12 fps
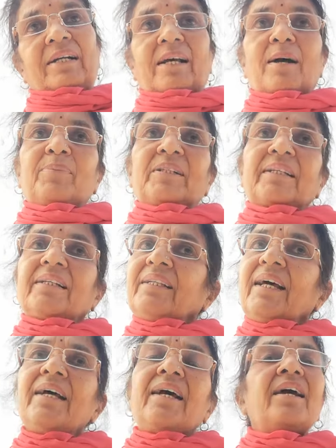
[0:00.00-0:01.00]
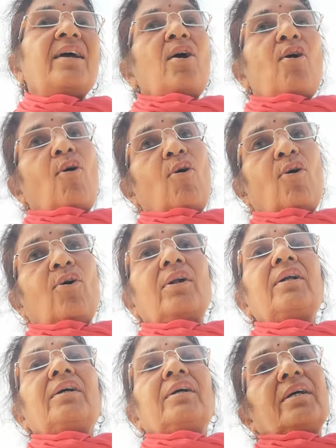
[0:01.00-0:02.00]
लड़का पसंद है
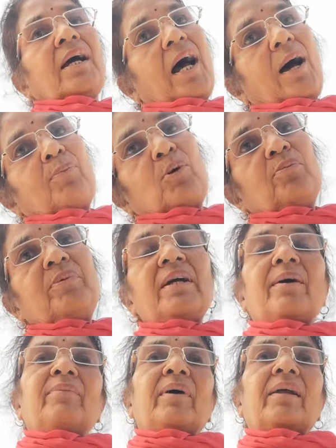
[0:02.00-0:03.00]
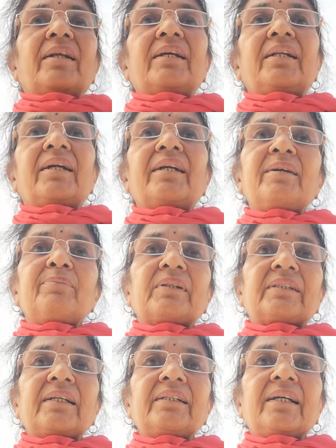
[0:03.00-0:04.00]
और आपको भी हमारी लड़की
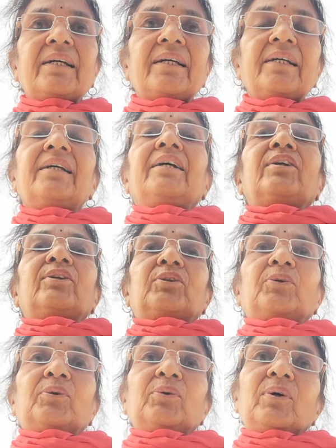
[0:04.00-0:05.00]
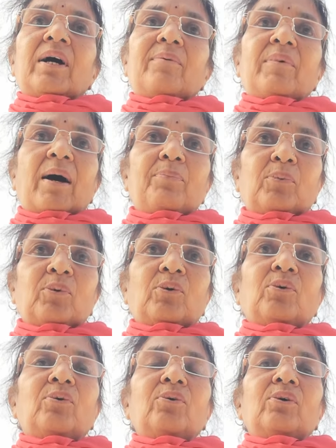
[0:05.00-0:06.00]
पसंद है तो हम आपको
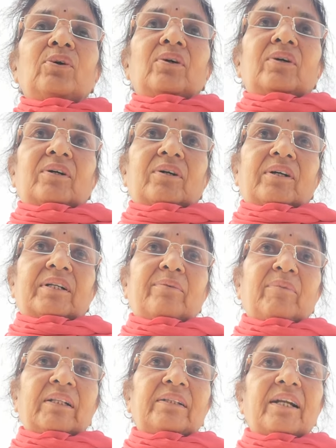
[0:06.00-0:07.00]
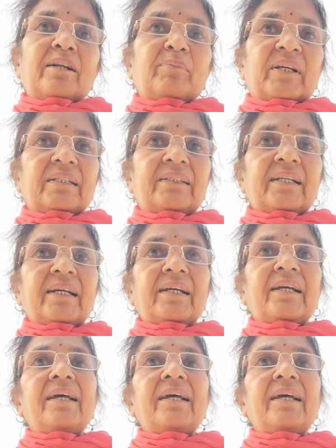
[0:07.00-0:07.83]
निमंत्रण भेज रहे